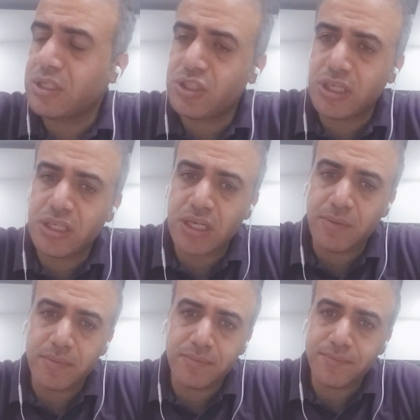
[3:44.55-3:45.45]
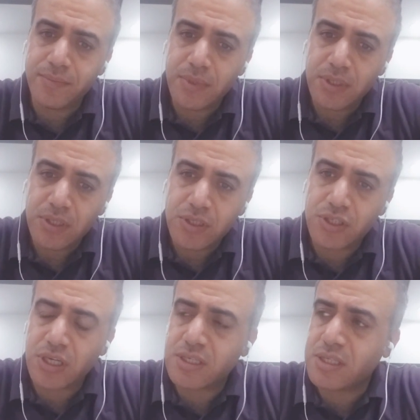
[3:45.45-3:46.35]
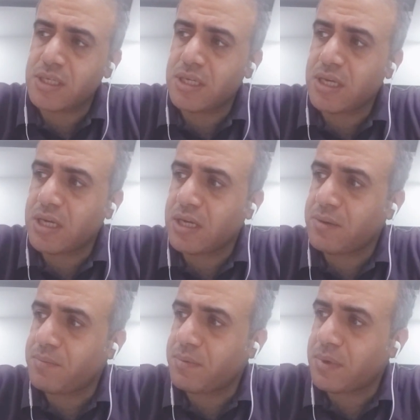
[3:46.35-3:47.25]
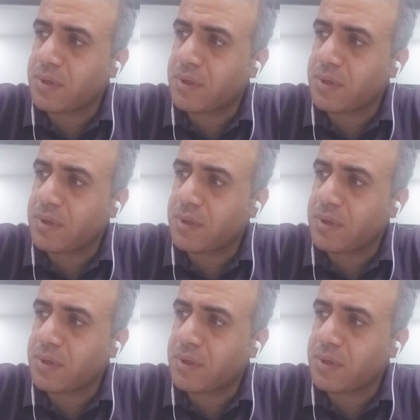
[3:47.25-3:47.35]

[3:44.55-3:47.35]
الجد شخصية آه،